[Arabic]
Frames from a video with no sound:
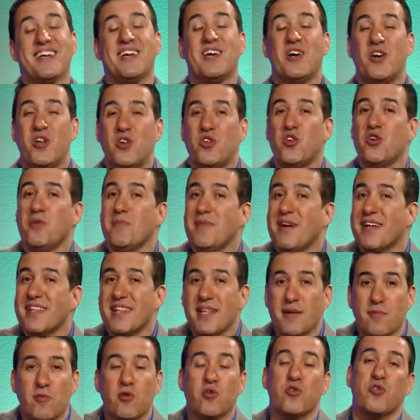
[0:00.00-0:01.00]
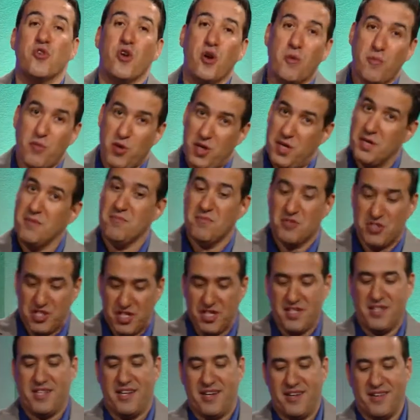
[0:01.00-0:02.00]
اليوم عندنا موضوع مهم
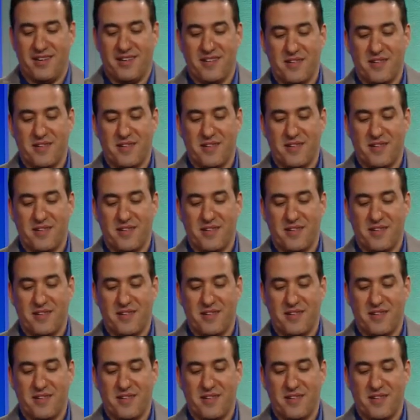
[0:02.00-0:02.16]
جدا